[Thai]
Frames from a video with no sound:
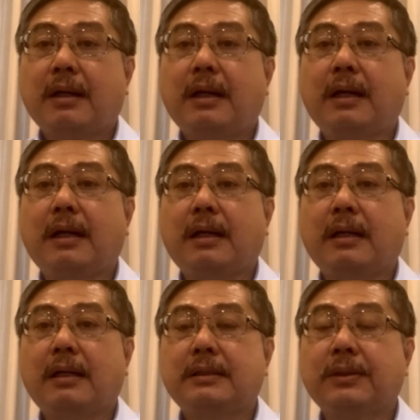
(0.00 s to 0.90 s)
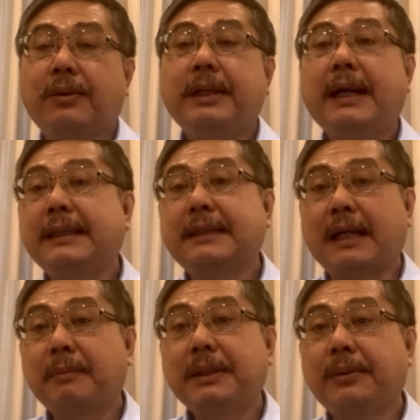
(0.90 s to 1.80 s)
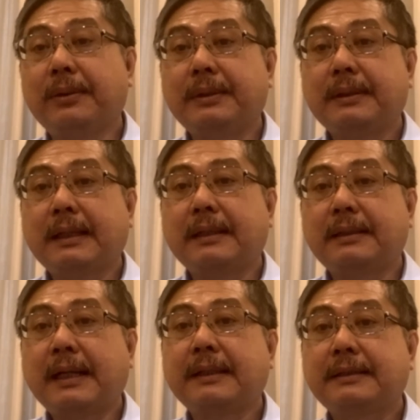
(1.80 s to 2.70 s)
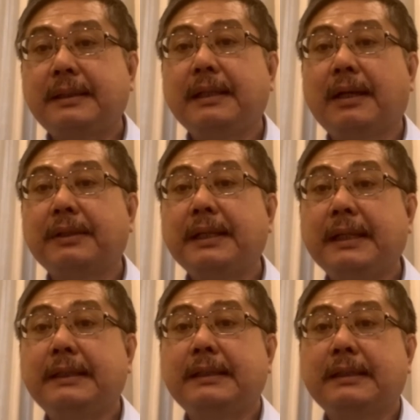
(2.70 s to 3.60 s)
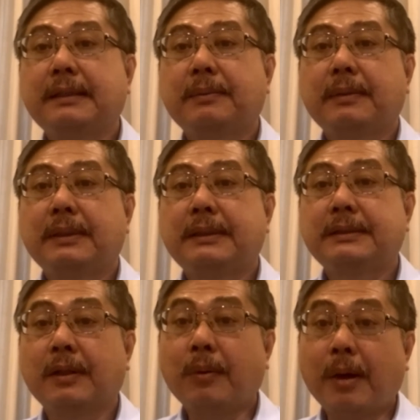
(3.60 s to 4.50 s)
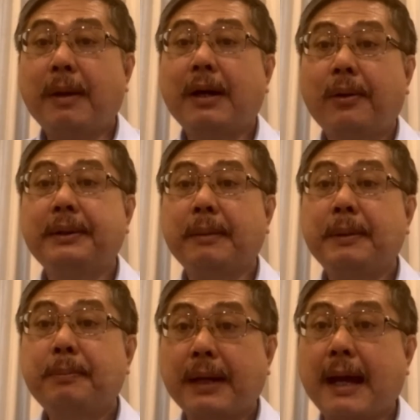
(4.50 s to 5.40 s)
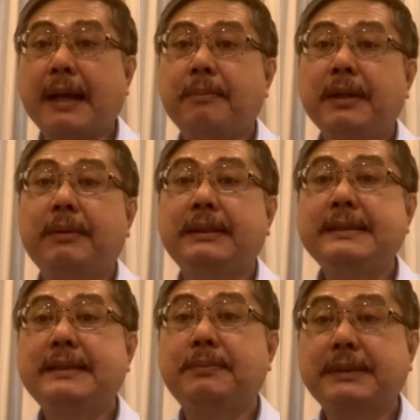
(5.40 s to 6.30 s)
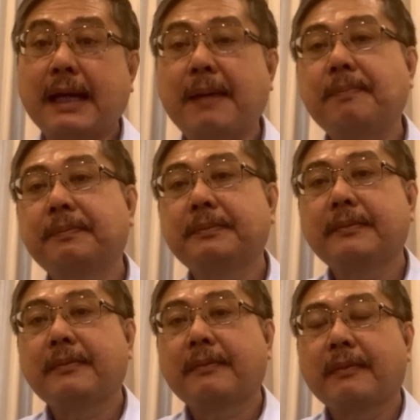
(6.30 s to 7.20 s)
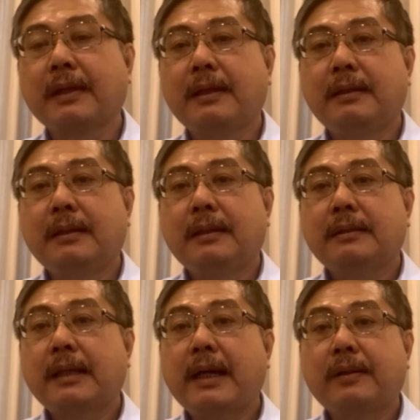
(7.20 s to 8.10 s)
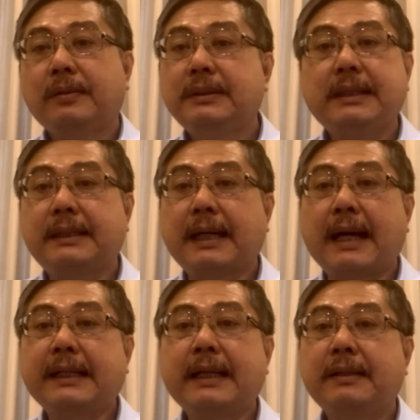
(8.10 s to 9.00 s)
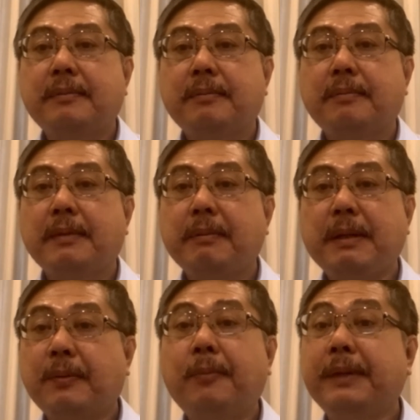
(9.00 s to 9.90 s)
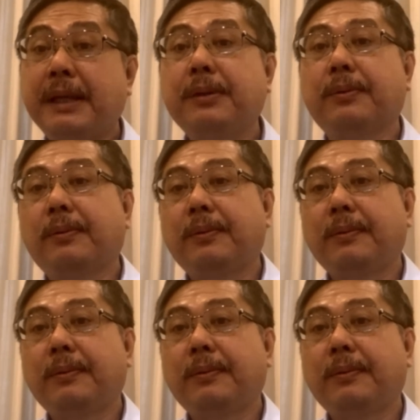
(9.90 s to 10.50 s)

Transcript: ก็ส่งเรื่องให้ศาลรัฐธรรมนูญดังที่เราได้ยินส สวบางคนอภิปรายเมื่อวันที่สิบสามแต่คุณเศรษฐานั้นไม่มีปมนี้อยู่